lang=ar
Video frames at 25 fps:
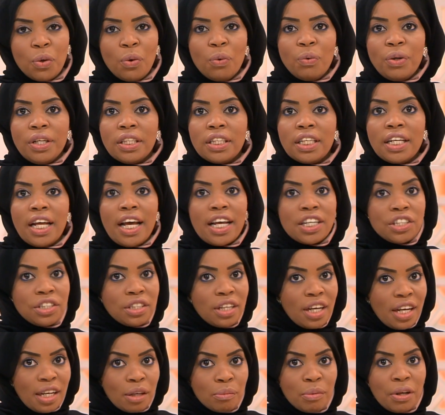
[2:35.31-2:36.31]
وعندنا
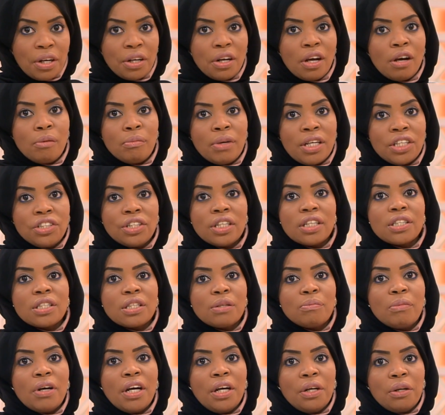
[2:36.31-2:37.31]
هاشتاج برنامج
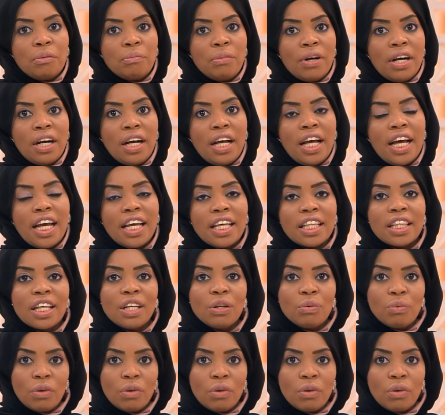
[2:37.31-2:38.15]
الصباح رباح ايضا